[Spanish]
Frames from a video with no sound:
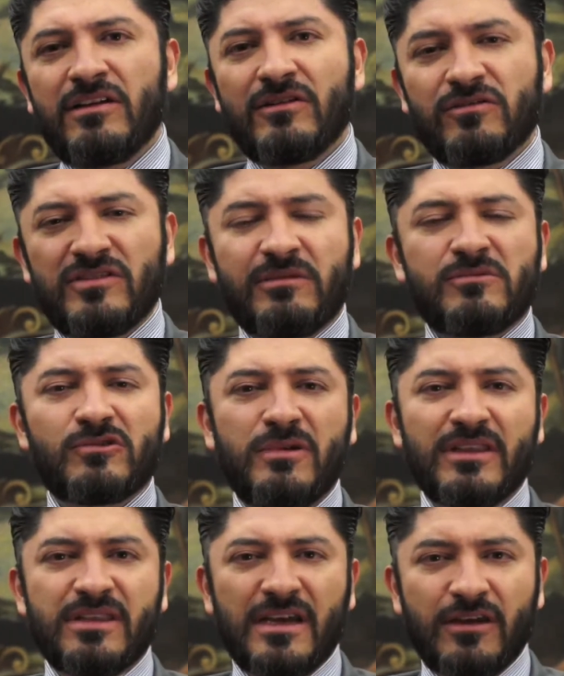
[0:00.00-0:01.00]
nos damos
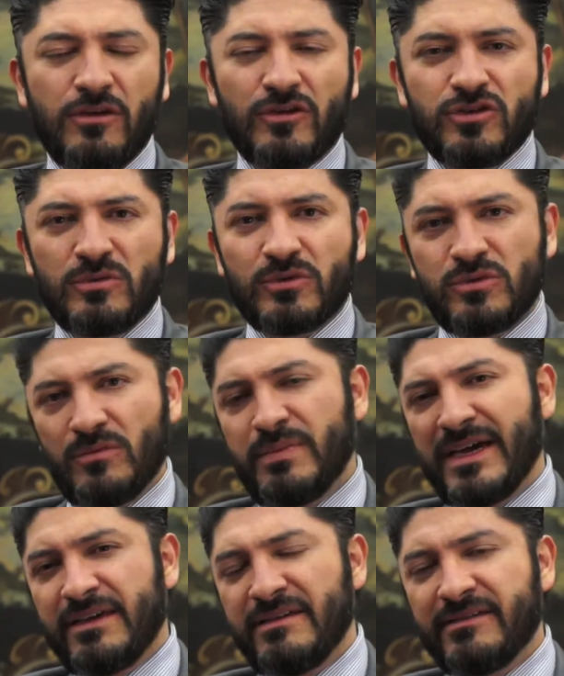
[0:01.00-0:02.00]
cuenta que hoy somos un
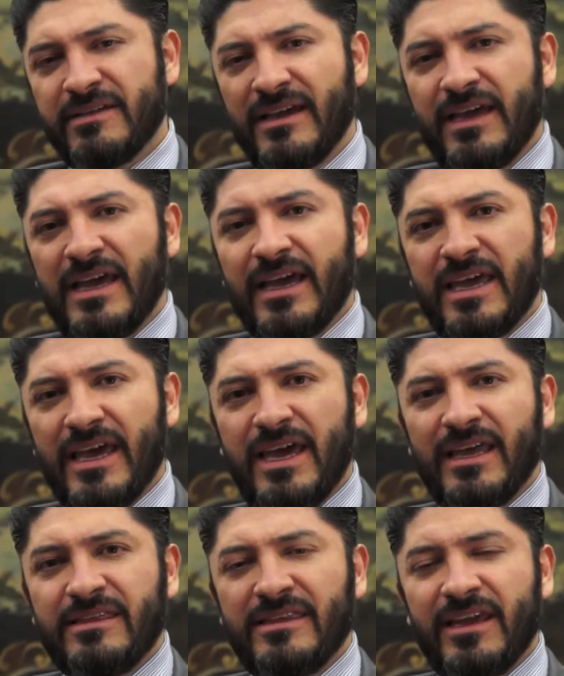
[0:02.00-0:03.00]
país
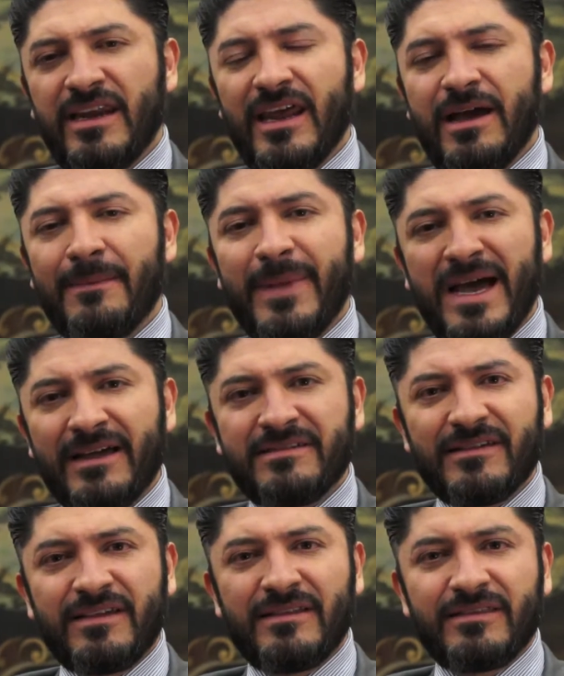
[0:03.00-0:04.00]
que tiene a
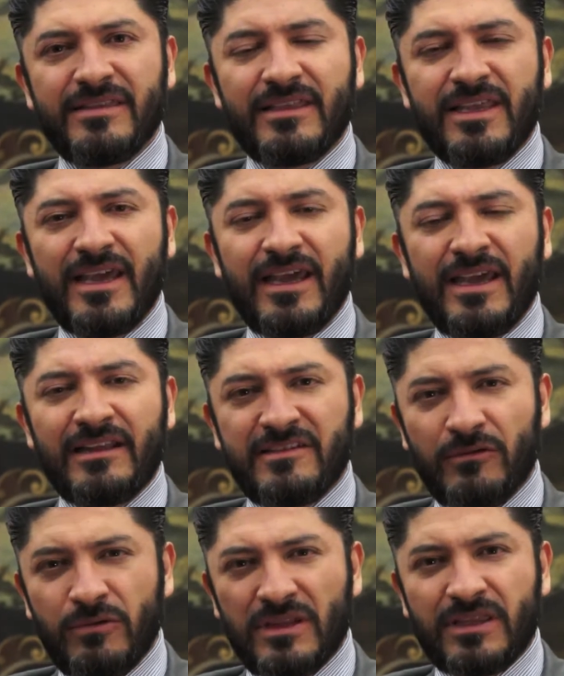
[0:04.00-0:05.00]
más del
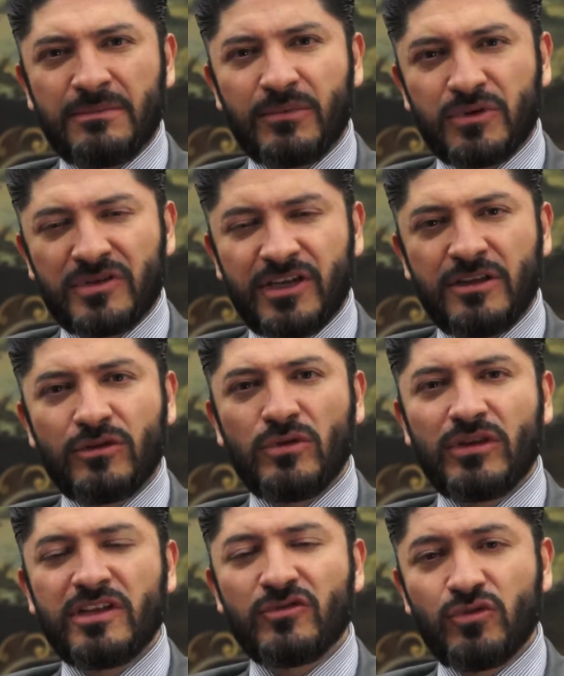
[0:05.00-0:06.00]

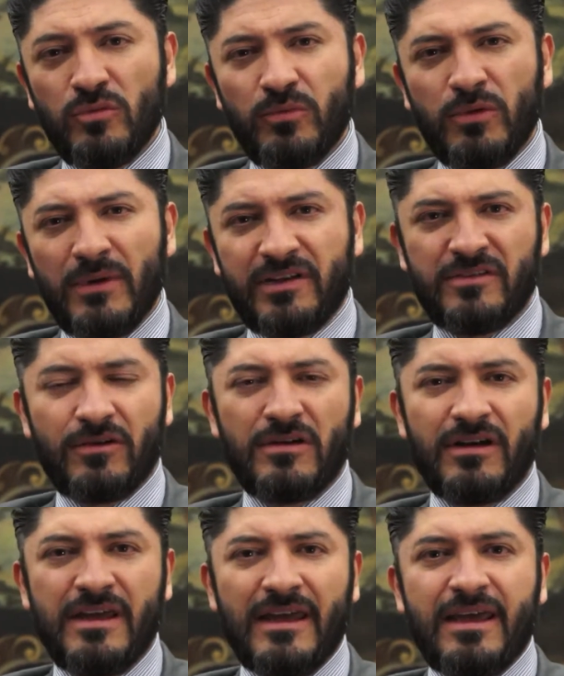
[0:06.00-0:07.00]
50% de su
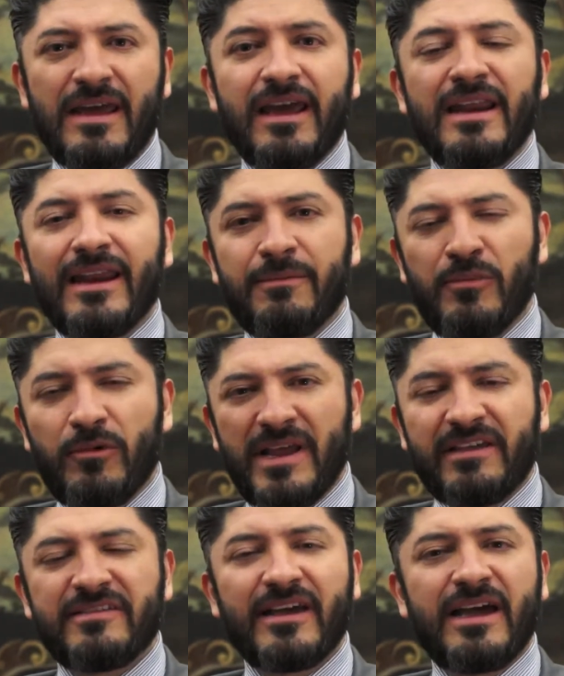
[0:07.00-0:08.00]
población en la
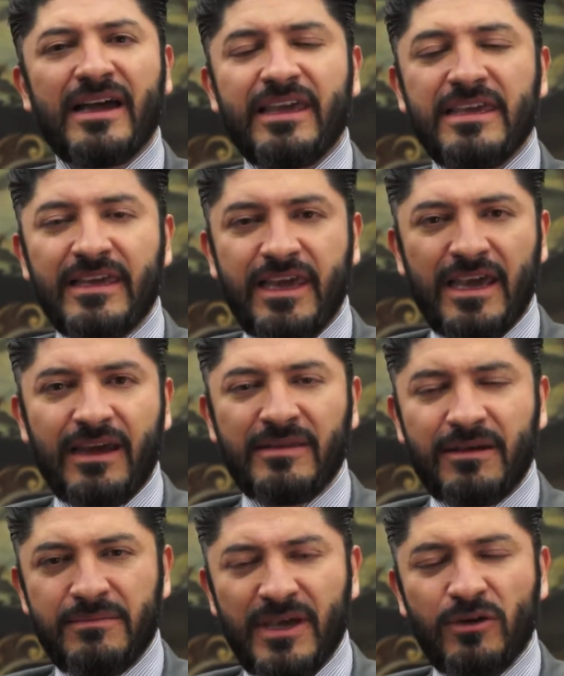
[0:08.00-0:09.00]
pobreza y que
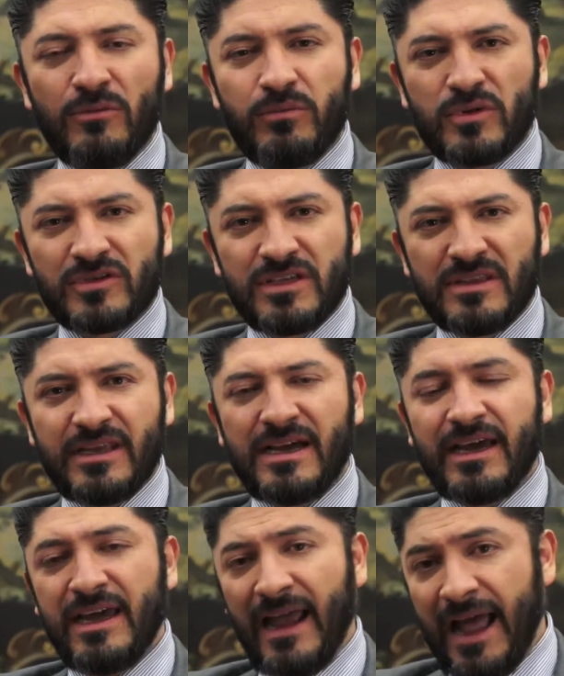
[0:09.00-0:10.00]
también un
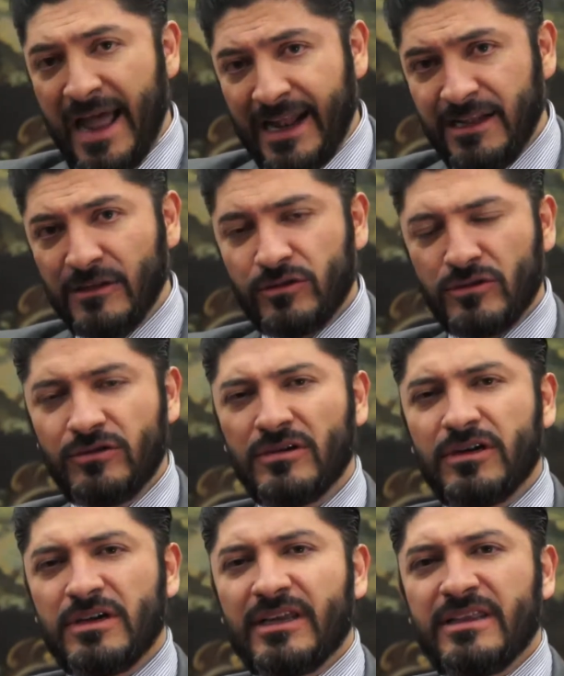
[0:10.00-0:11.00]
porcentaje alto
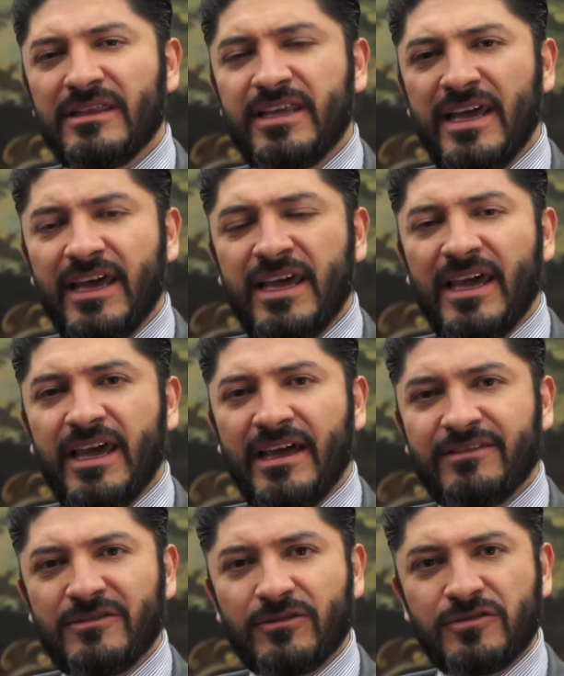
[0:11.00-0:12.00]
de,
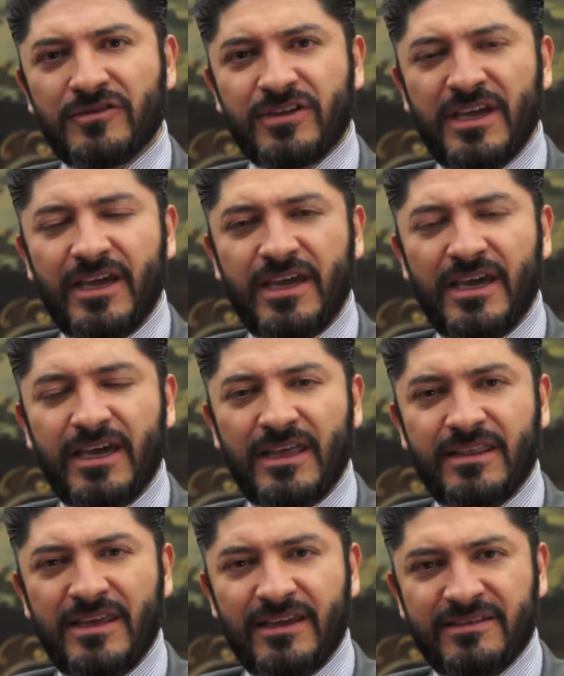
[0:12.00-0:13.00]
esos,
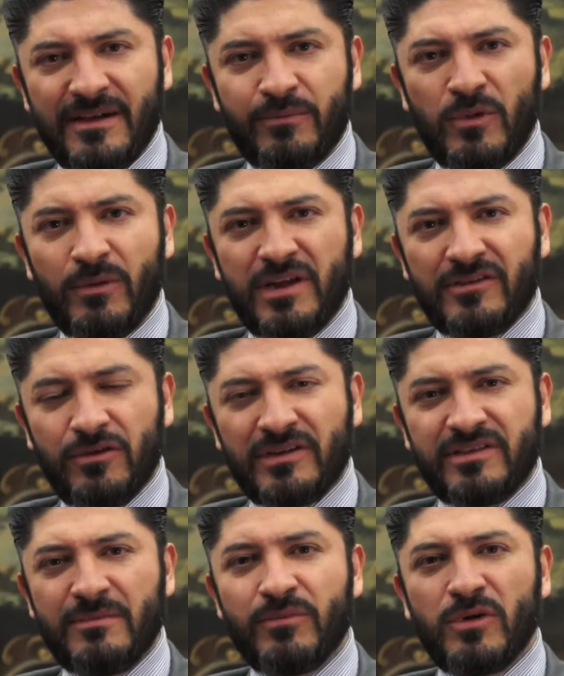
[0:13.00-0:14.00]
eh, de esa población que
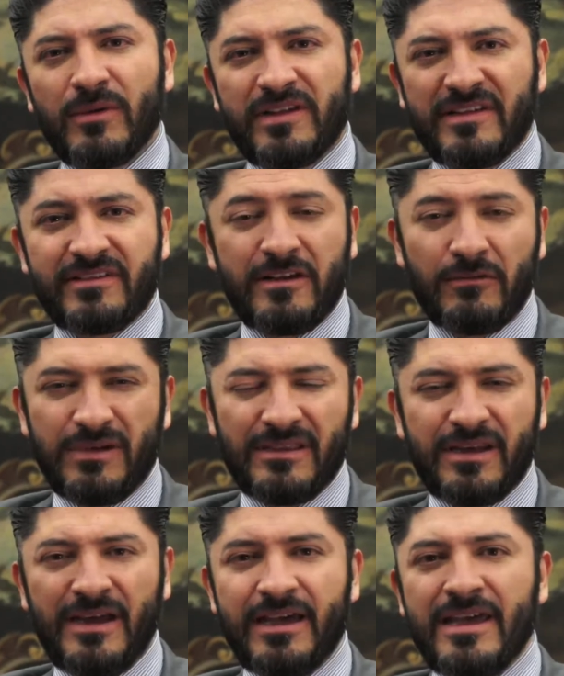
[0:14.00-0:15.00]
está en pobreza se
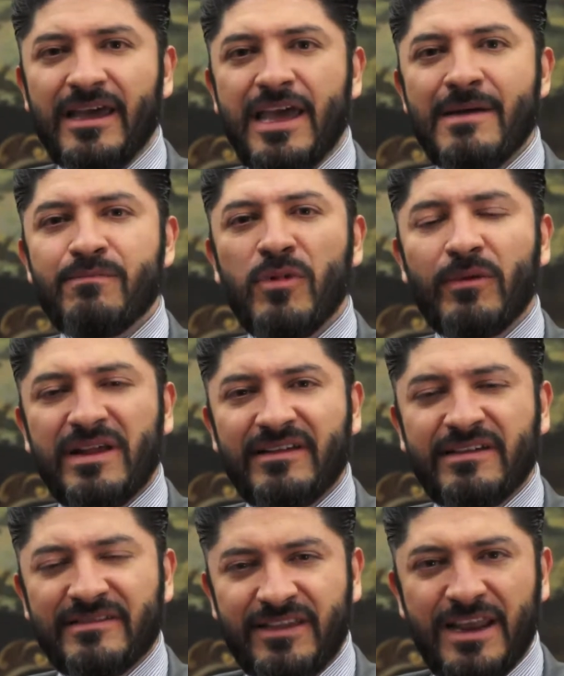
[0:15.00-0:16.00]
encuentra en pobreza
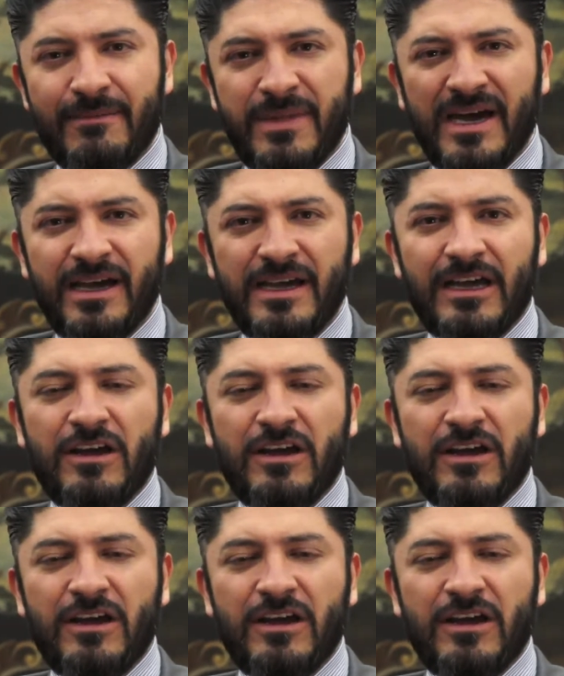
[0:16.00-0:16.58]
extrema,